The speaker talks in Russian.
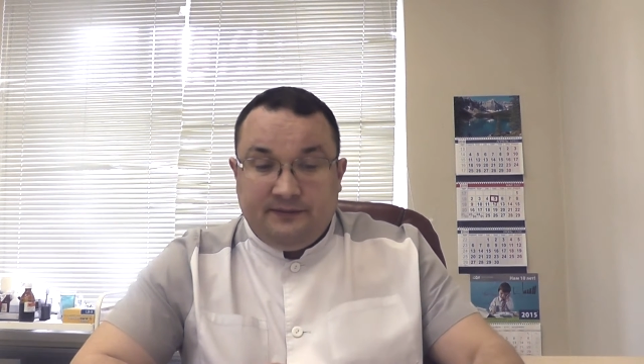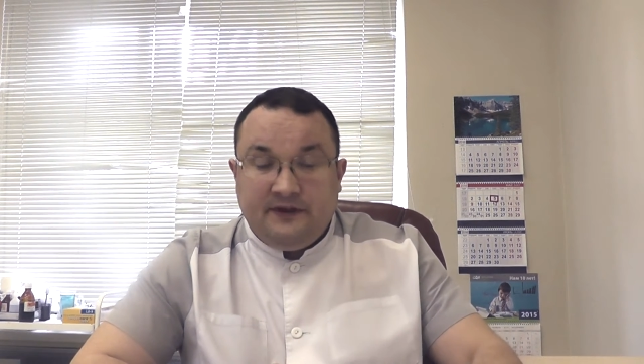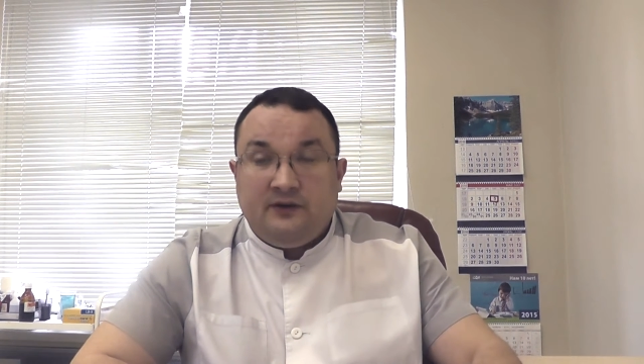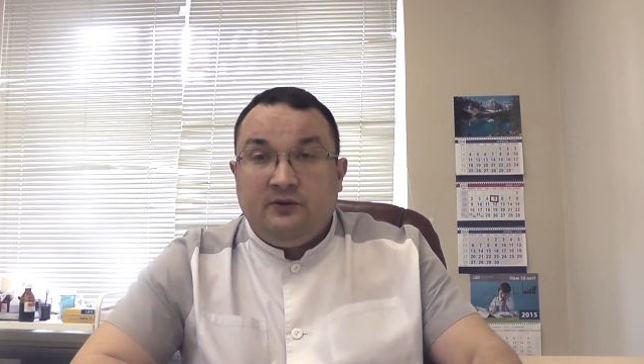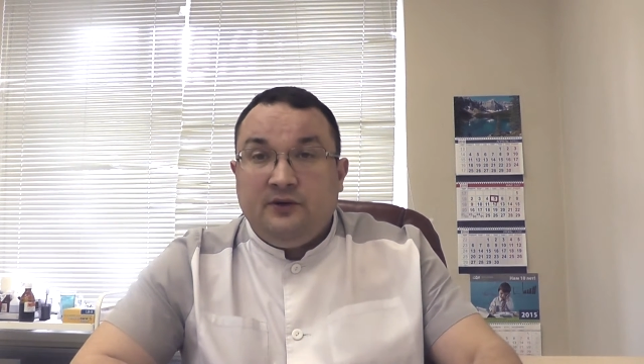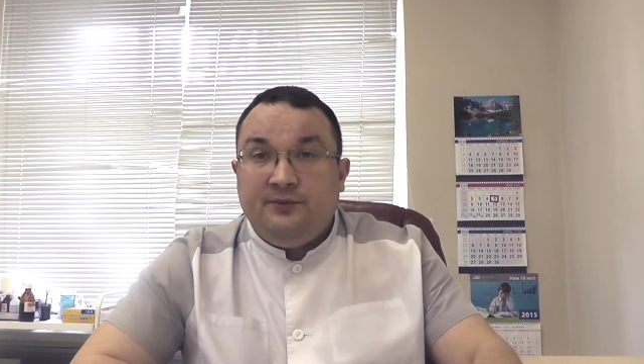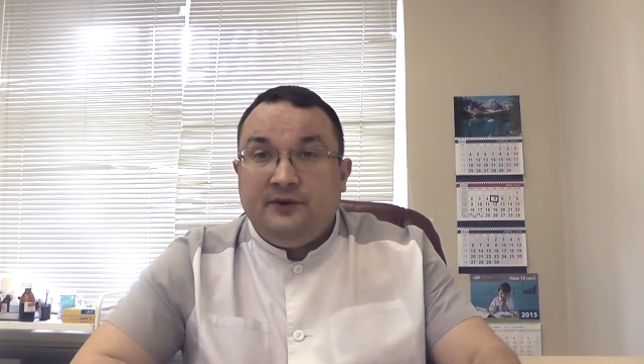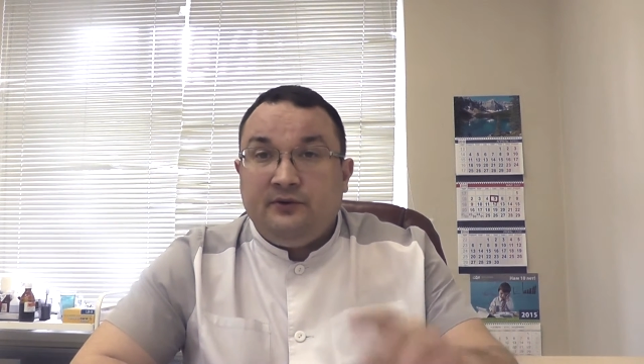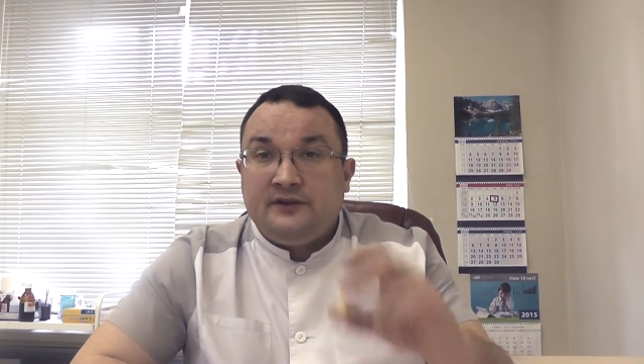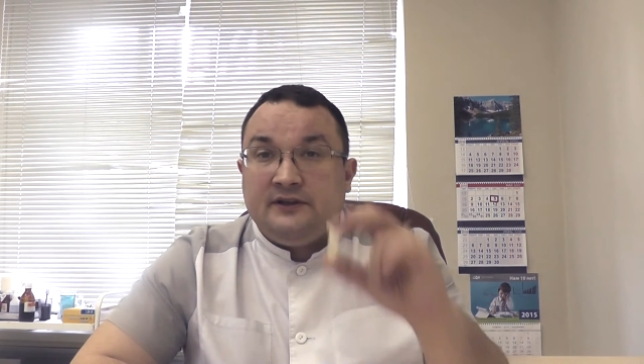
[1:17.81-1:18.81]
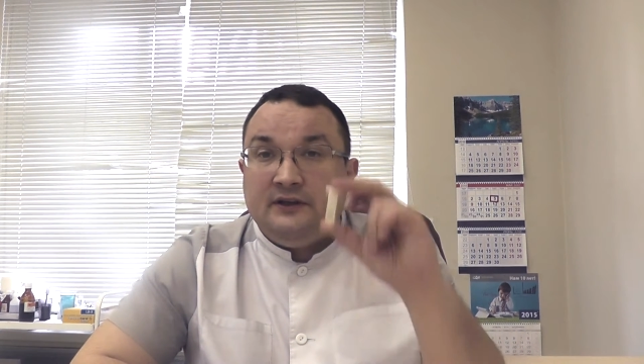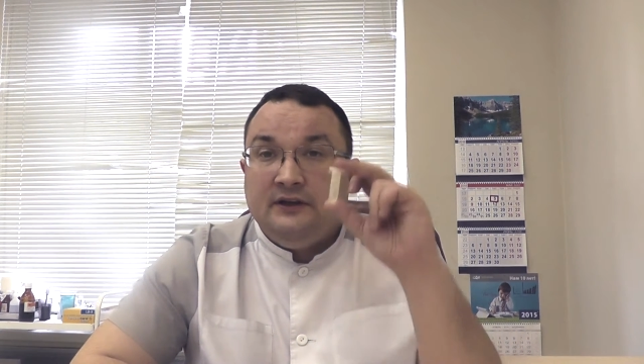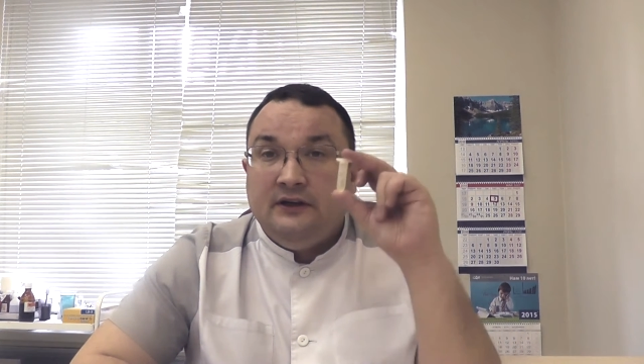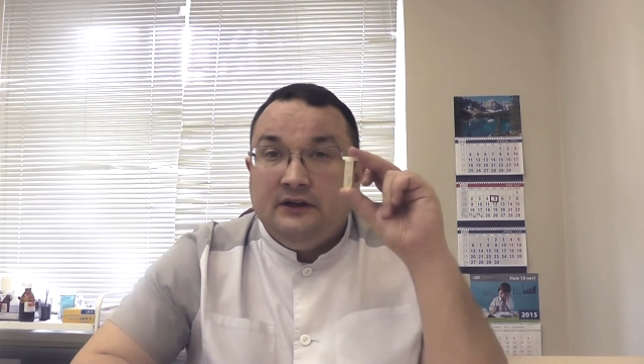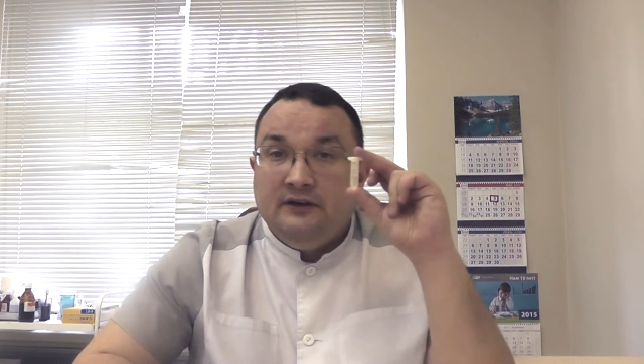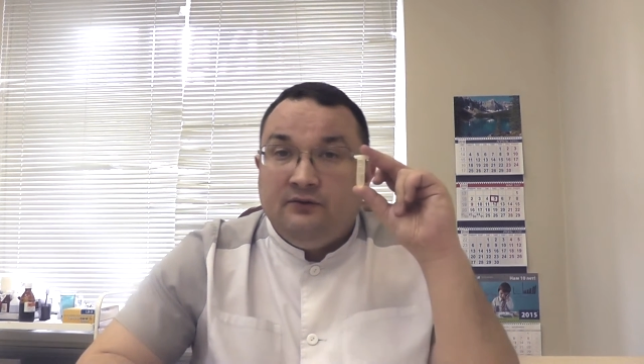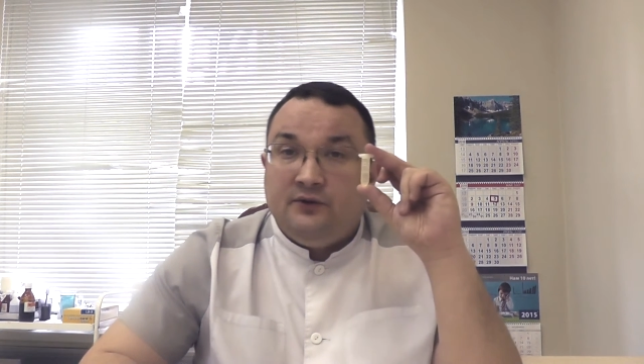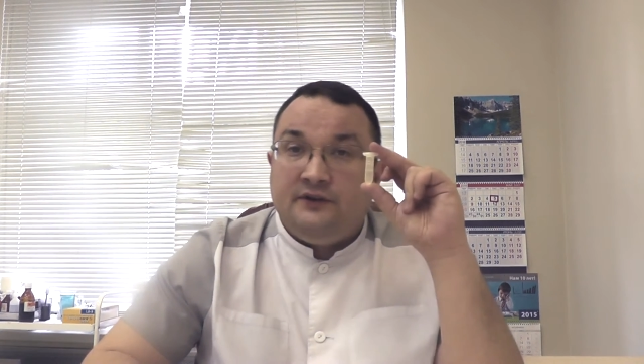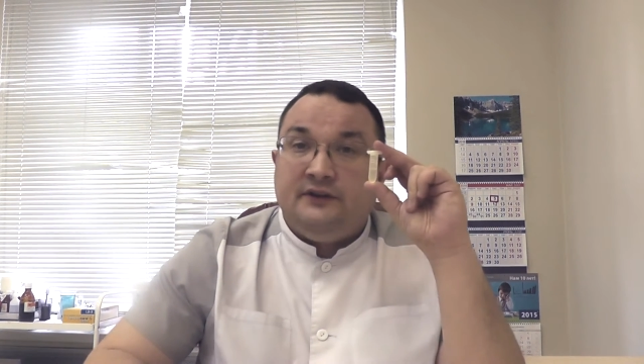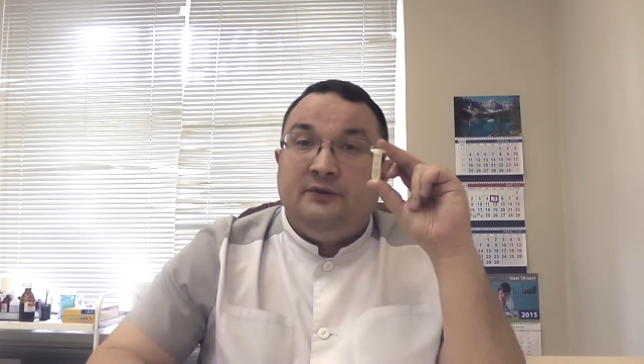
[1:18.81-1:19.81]
Второе. Берется
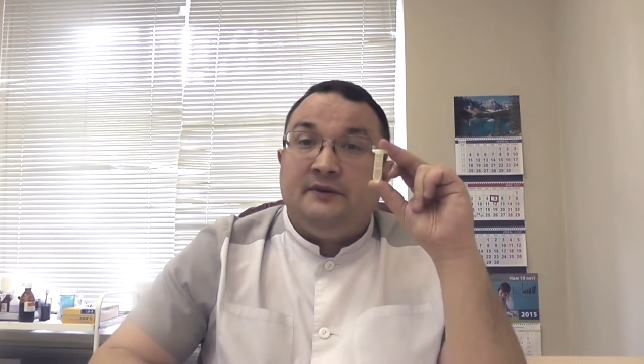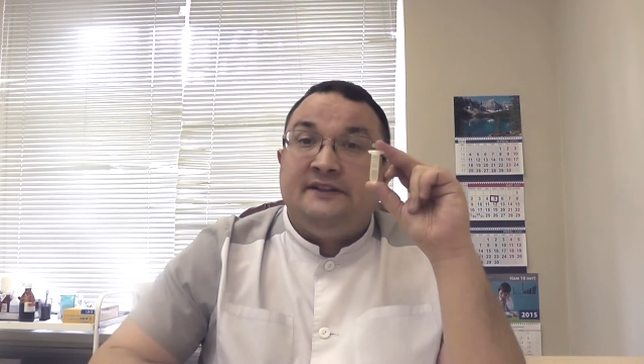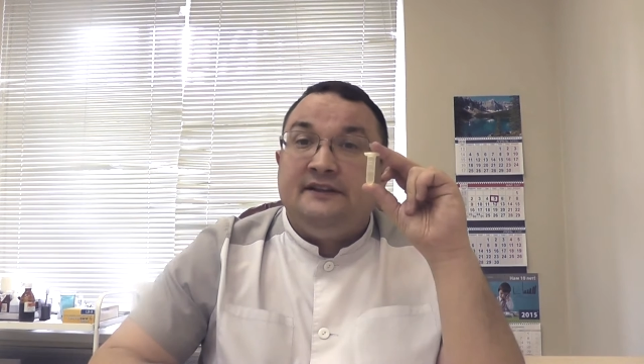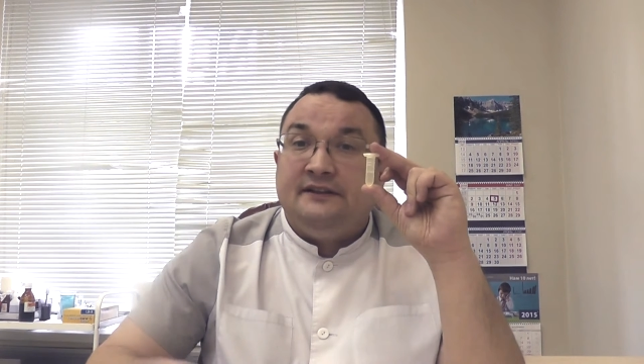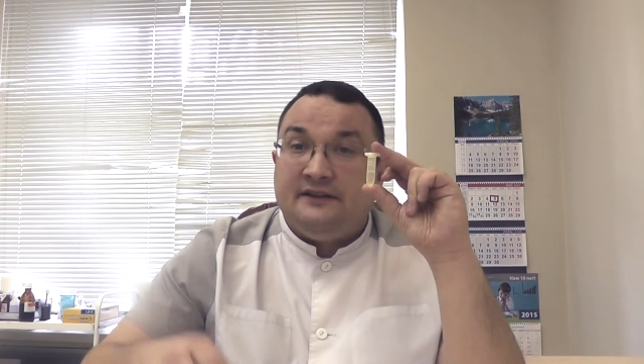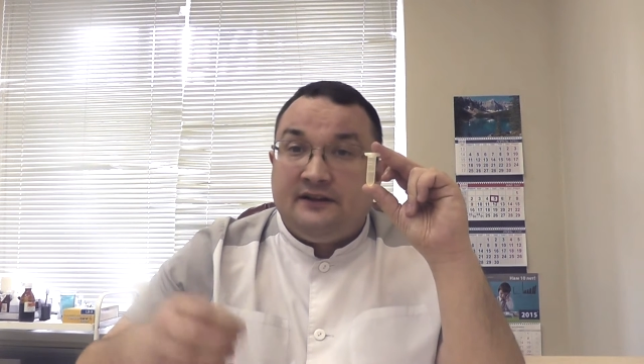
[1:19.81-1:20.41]
вот непосредственно